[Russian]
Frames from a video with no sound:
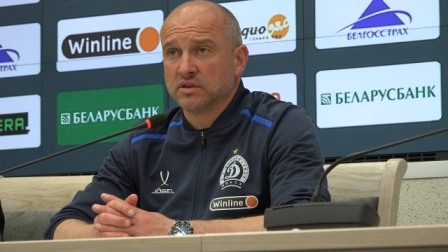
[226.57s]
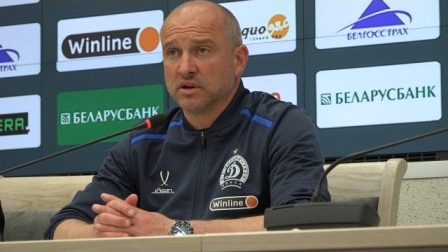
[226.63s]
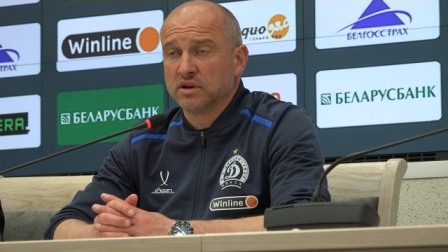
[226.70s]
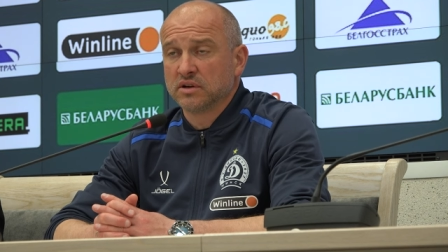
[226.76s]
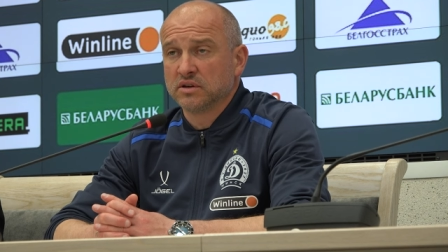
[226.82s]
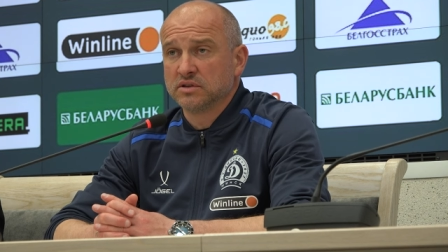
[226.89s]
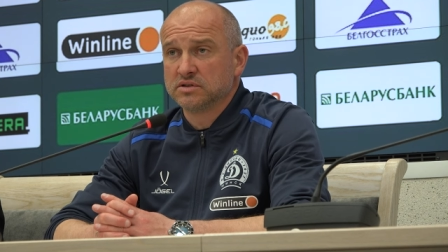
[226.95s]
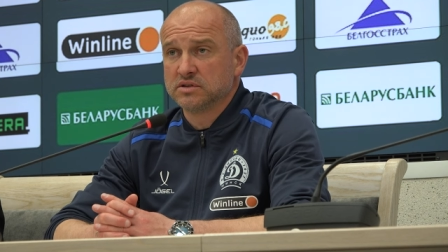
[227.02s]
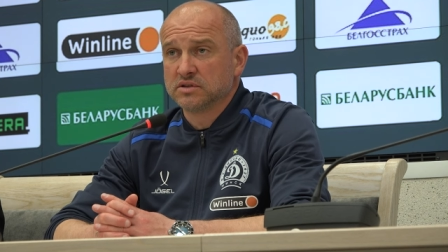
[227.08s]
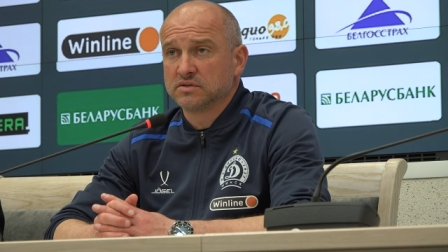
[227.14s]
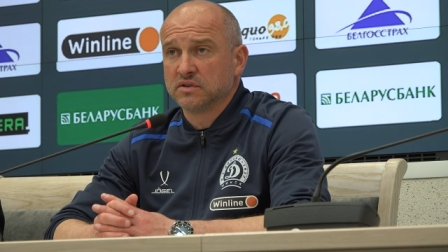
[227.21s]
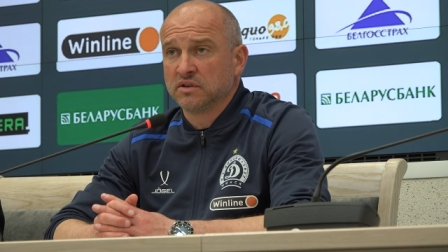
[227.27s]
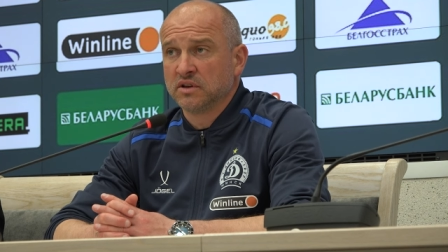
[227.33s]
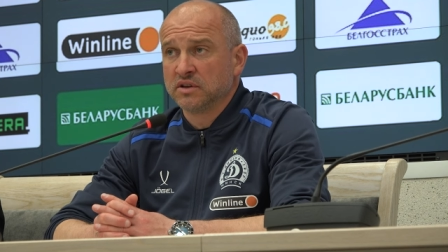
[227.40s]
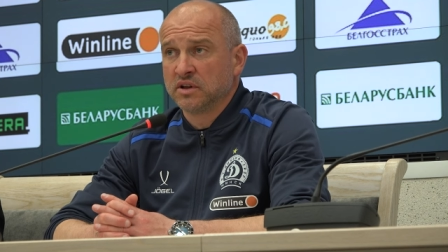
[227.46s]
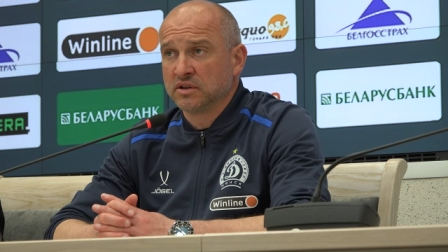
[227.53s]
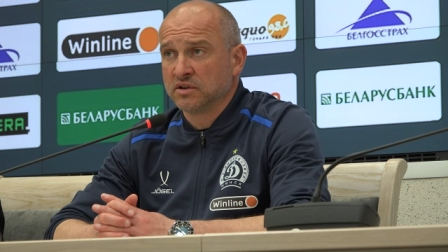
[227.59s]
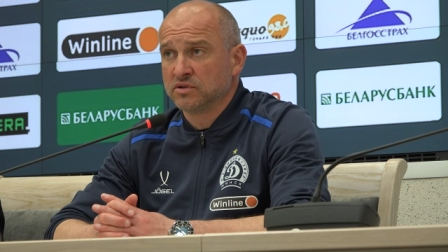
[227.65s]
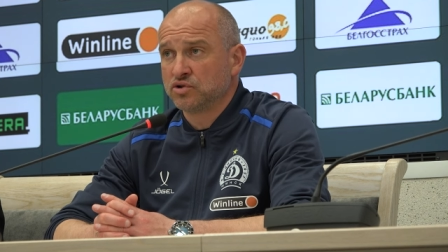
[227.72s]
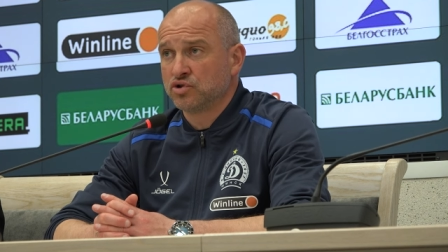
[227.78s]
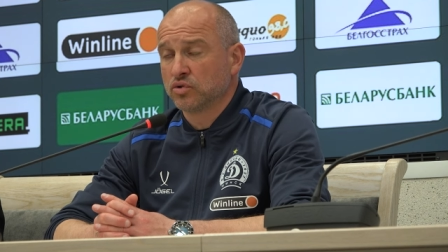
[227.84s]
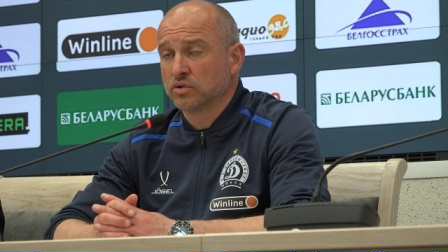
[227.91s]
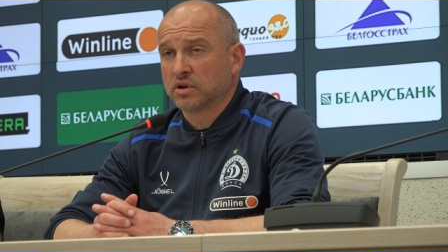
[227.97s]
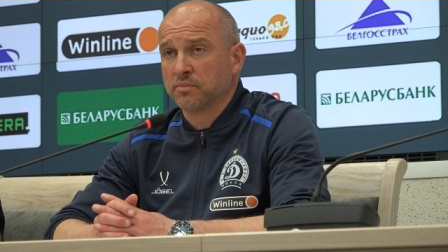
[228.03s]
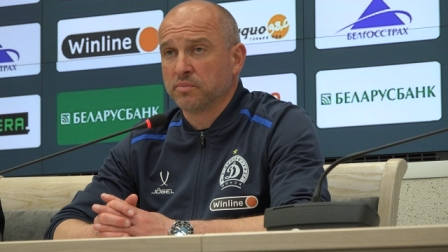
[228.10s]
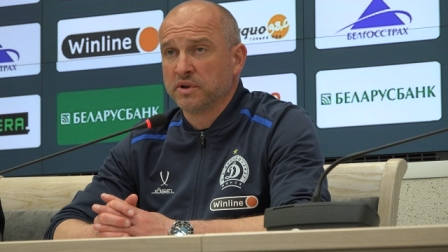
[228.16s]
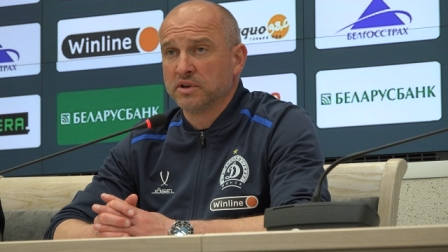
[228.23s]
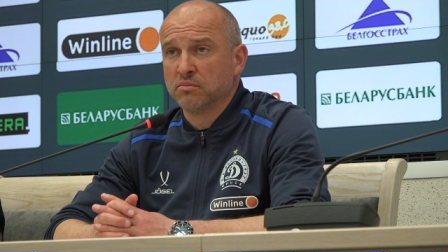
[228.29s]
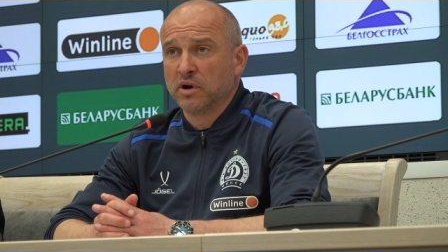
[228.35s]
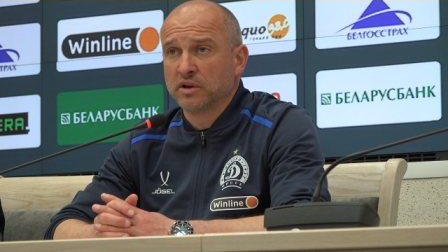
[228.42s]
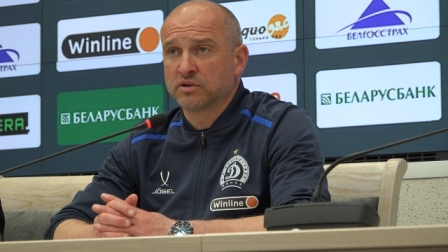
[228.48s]
да, естественно, надо четко
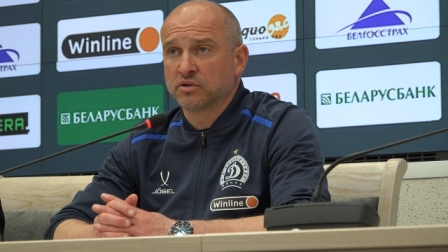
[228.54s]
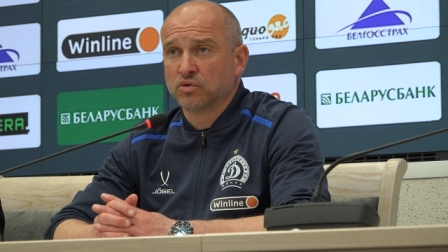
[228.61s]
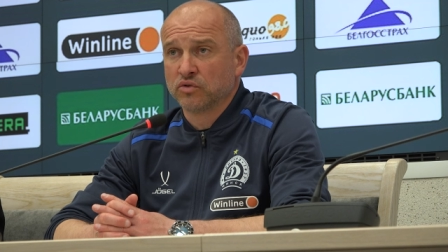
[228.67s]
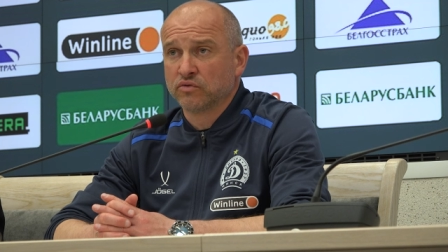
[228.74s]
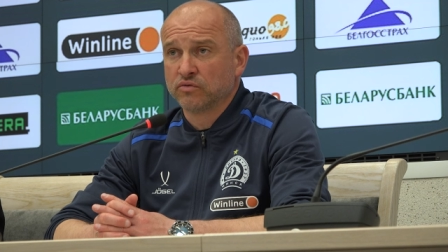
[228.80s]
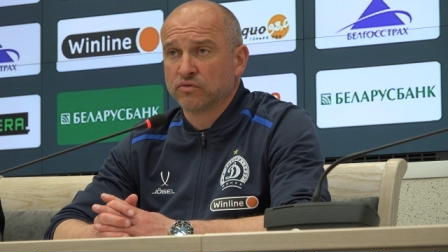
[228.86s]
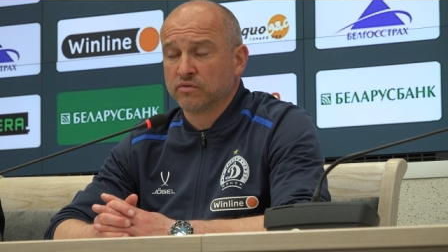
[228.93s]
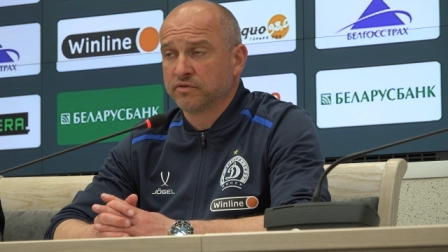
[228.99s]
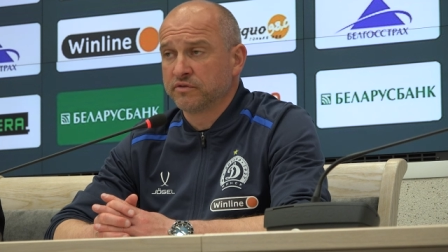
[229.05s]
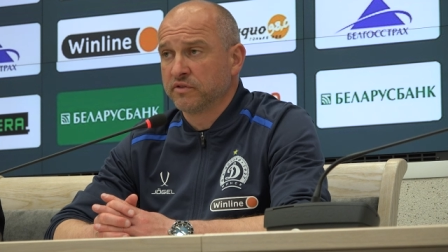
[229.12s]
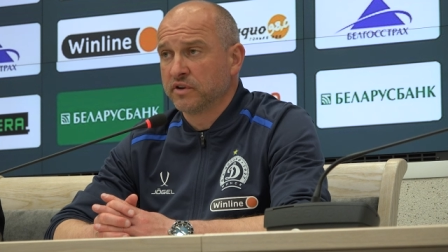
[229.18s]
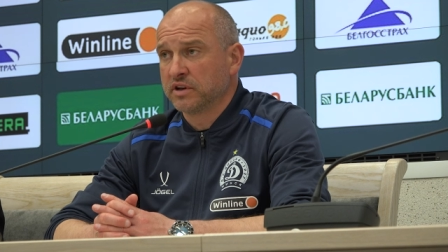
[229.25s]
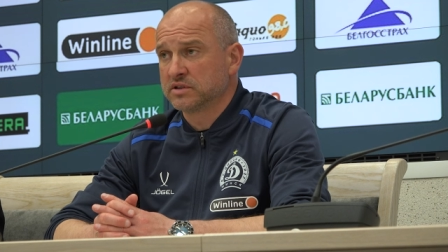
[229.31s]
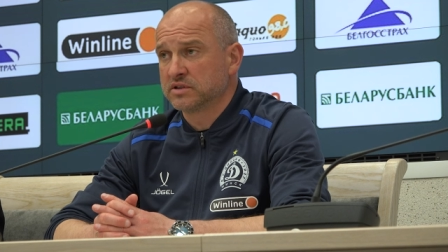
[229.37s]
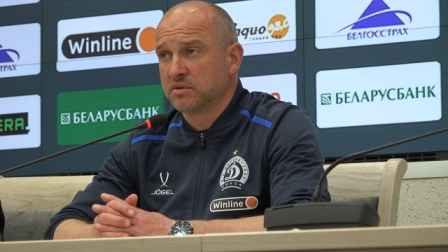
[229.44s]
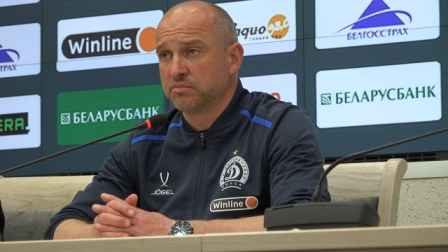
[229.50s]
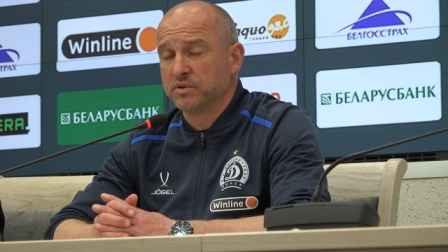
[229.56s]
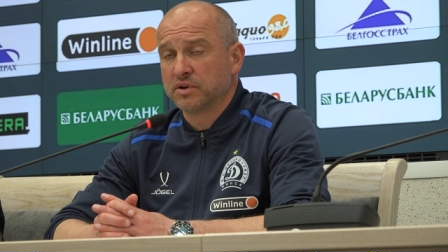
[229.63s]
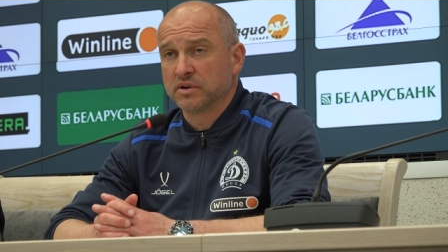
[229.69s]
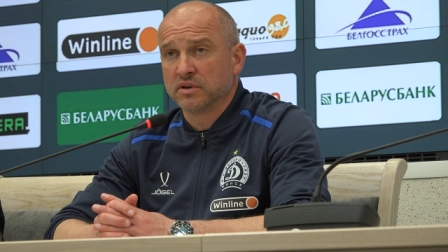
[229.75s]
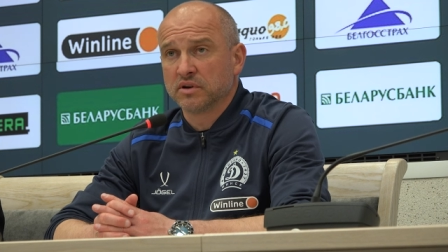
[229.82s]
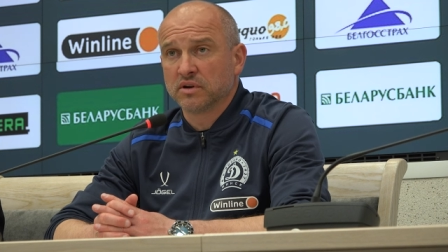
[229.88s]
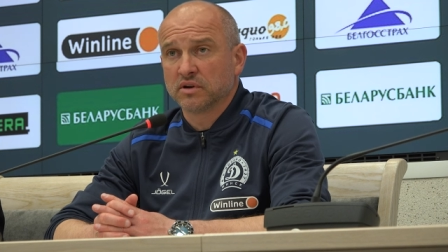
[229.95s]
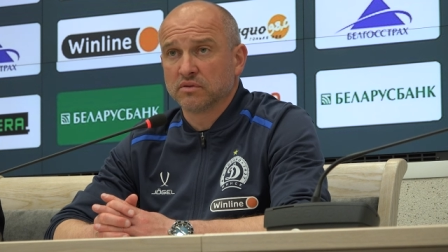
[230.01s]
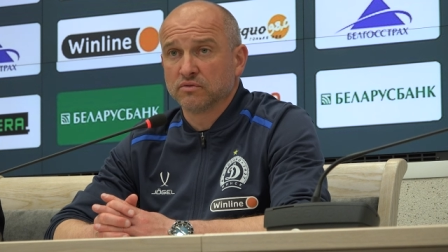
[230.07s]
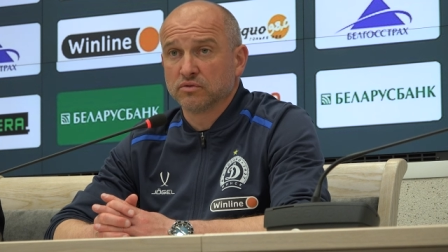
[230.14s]
понимать, кто в, в твоих соперниках.